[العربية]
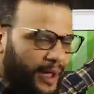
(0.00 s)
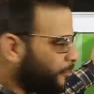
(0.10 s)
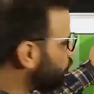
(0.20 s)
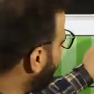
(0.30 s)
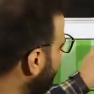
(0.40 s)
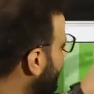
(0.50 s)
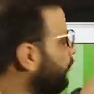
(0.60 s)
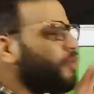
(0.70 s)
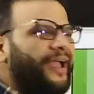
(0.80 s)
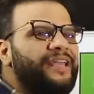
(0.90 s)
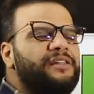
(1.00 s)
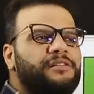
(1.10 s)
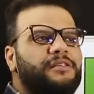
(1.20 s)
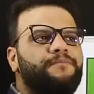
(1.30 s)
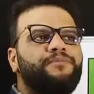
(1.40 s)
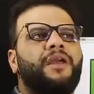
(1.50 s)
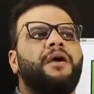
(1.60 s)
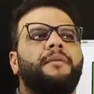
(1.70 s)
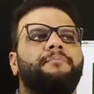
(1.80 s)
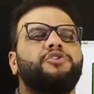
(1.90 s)
محمود وحيد محمود وحيد
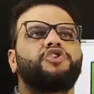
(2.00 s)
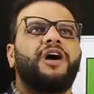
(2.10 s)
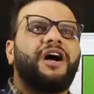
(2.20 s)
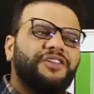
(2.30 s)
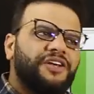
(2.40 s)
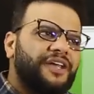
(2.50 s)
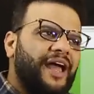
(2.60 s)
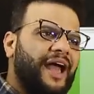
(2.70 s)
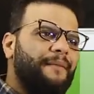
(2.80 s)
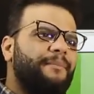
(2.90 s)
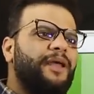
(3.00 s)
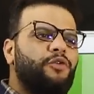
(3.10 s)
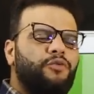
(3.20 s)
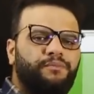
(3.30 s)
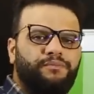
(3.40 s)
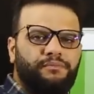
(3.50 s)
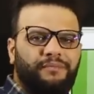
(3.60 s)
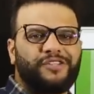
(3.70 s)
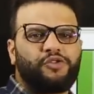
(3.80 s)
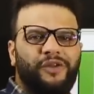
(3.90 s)
مش هقدر احمله
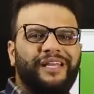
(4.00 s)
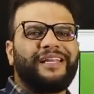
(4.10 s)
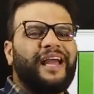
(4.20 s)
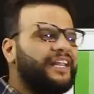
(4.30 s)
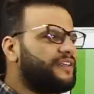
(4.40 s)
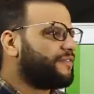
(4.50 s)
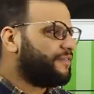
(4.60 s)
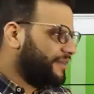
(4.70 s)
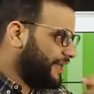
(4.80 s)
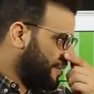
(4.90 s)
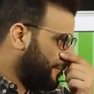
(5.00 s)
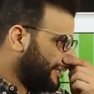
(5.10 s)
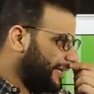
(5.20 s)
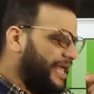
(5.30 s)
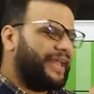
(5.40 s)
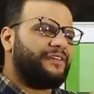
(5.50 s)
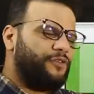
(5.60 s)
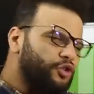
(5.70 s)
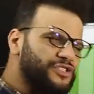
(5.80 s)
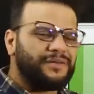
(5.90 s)
مسؤوليه الهدف كامله يعني
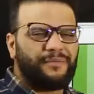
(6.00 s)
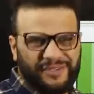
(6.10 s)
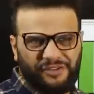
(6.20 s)
جزء من